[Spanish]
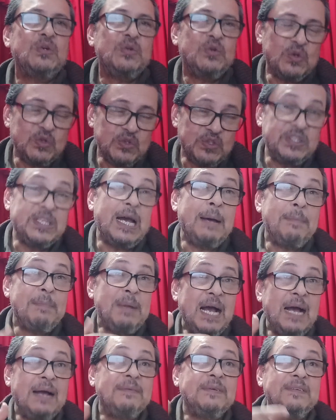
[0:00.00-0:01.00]
nos
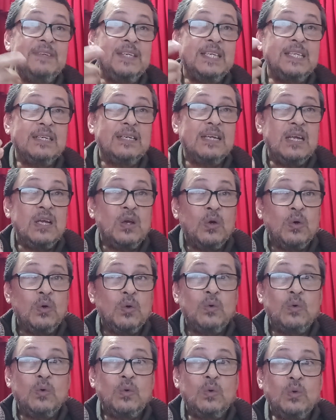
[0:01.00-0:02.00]
llama a vivir
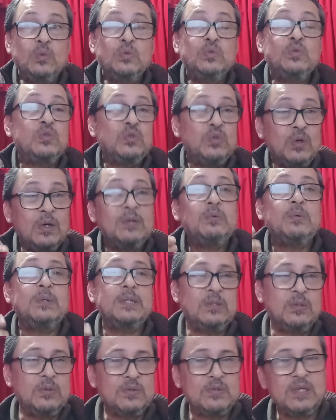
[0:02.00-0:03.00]
junto a
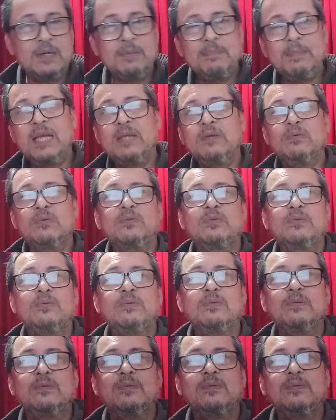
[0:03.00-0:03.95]
nuestros hermanos.